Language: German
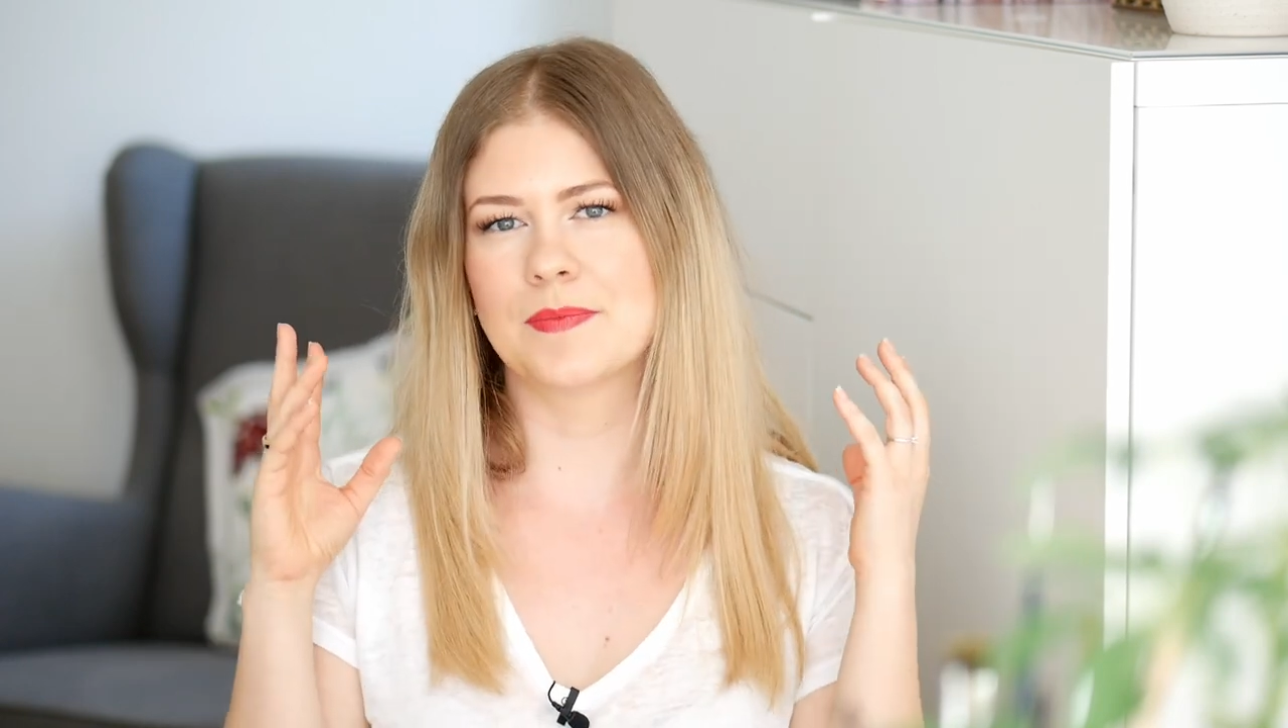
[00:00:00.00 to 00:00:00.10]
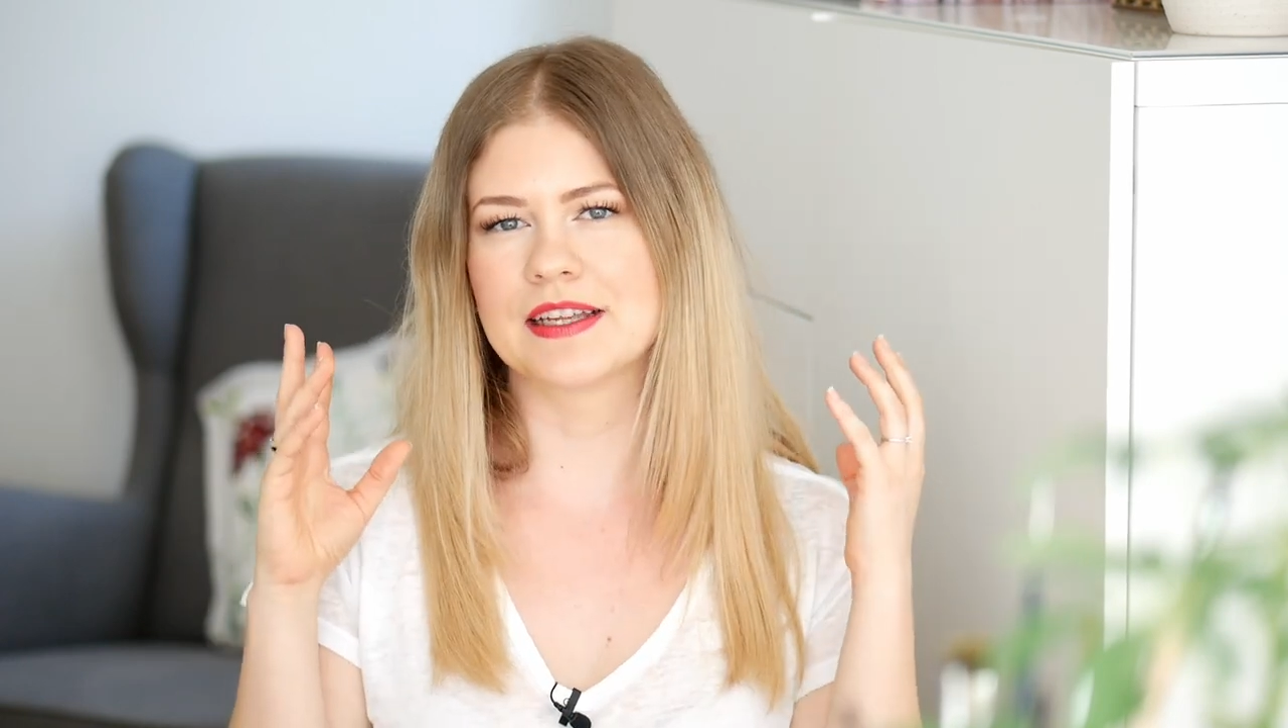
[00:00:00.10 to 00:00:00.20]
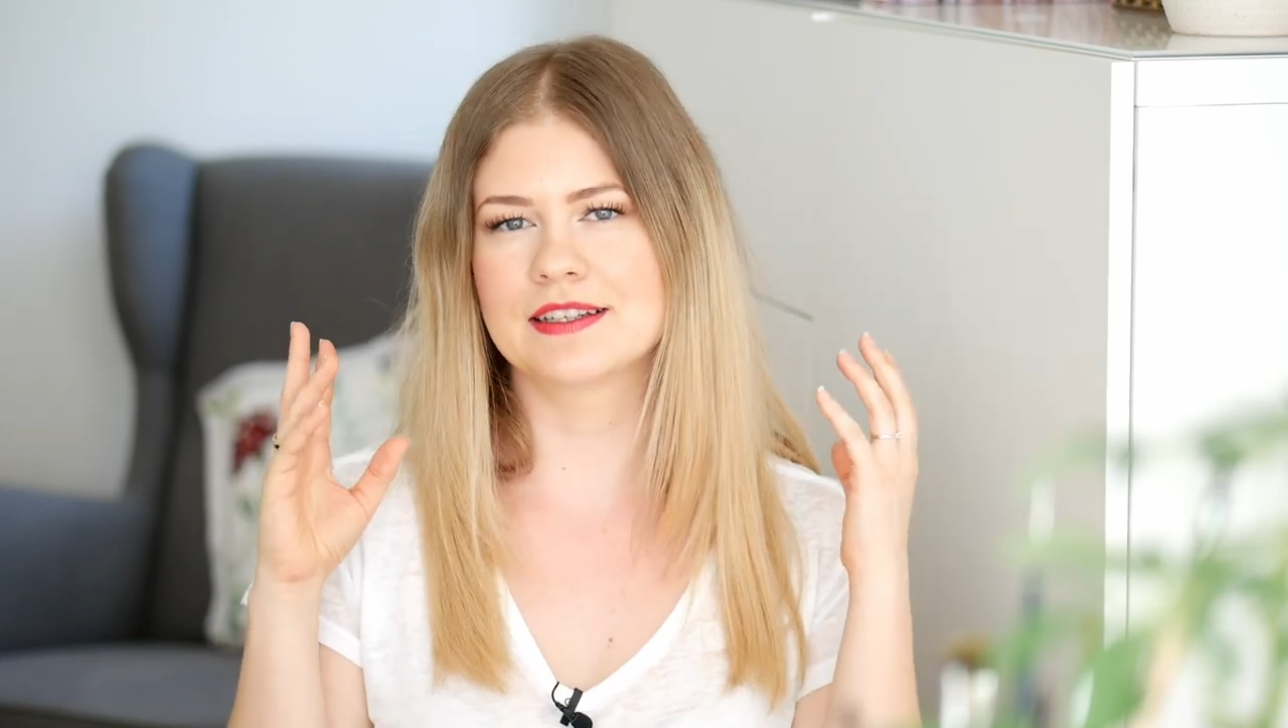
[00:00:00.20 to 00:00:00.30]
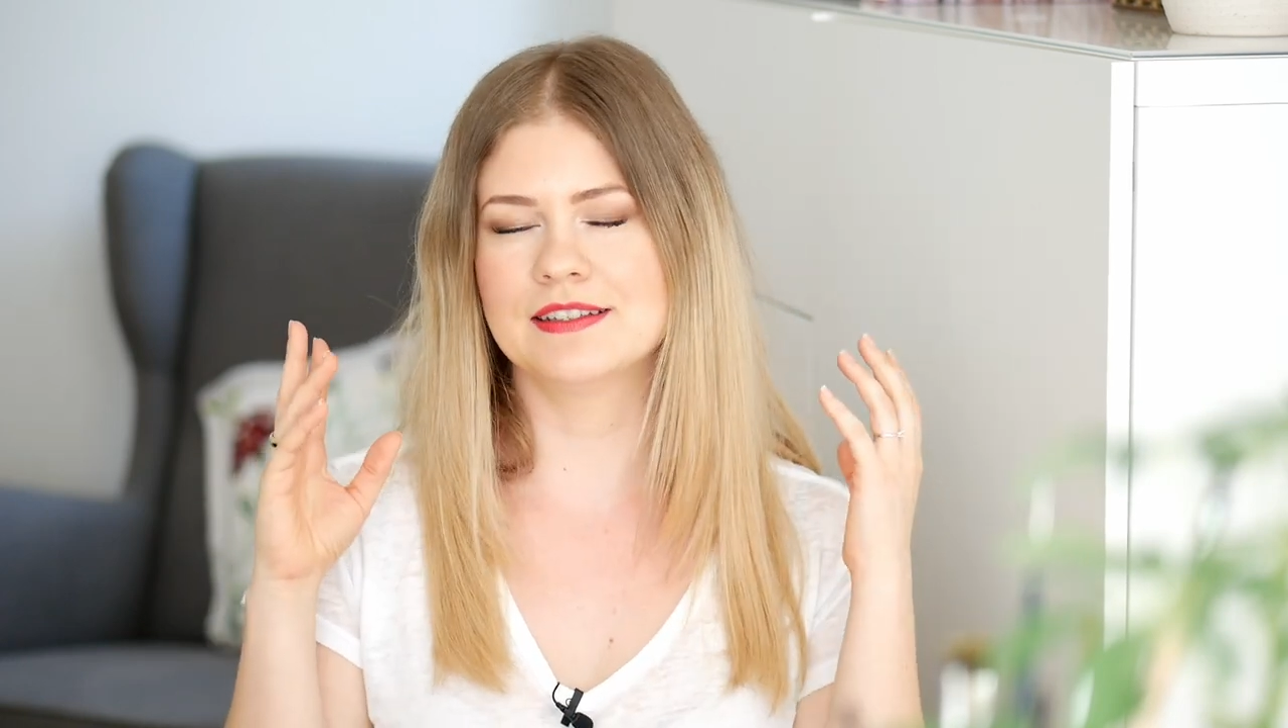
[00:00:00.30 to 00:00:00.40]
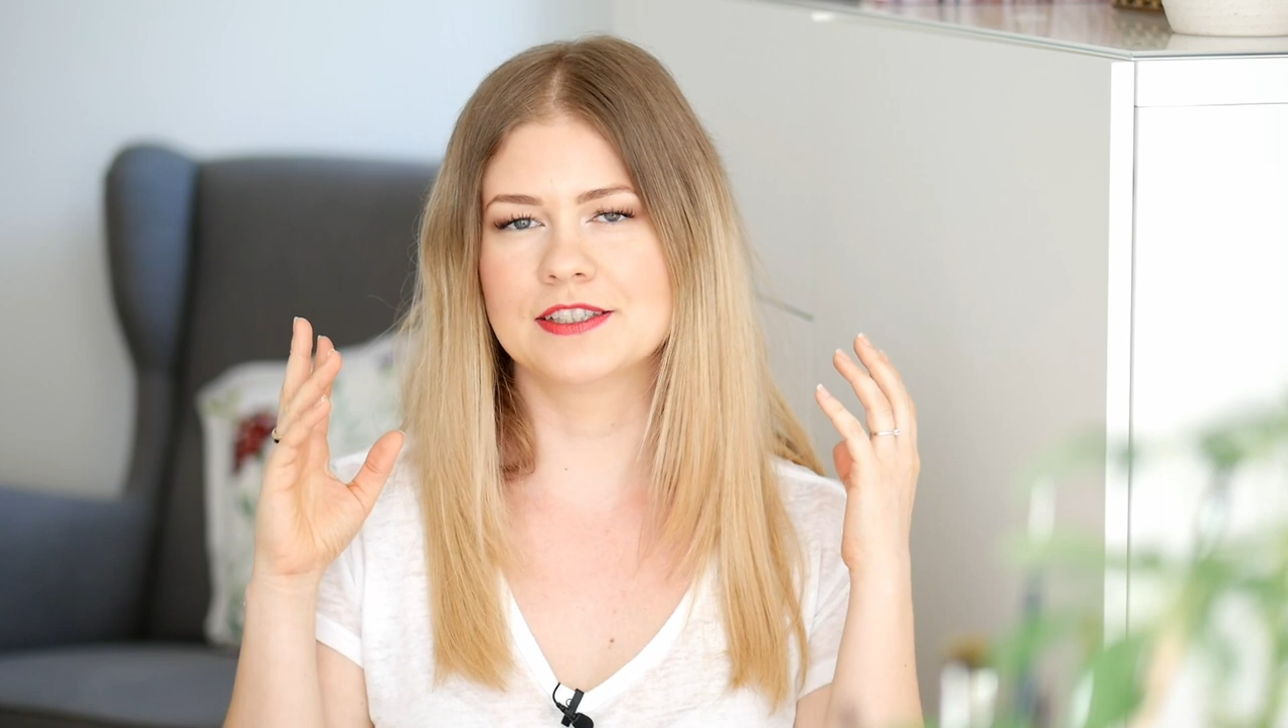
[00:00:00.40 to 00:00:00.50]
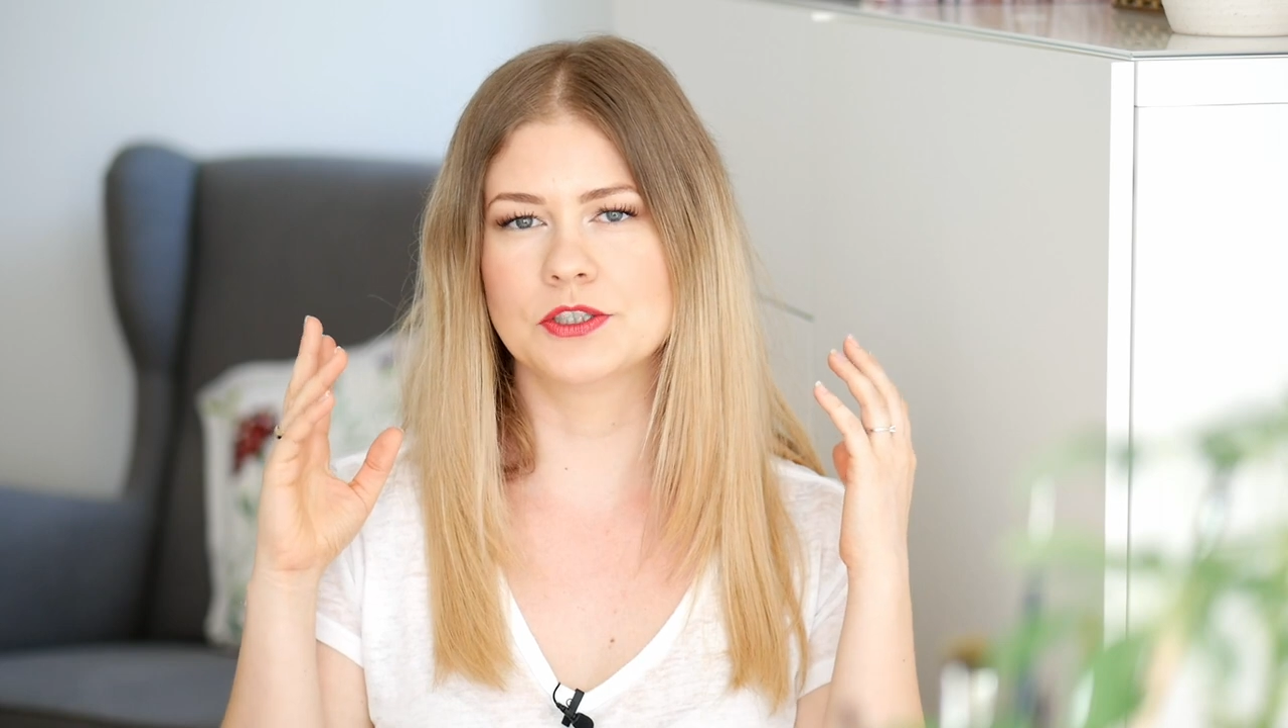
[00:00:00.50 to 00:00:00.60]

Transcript: Mantel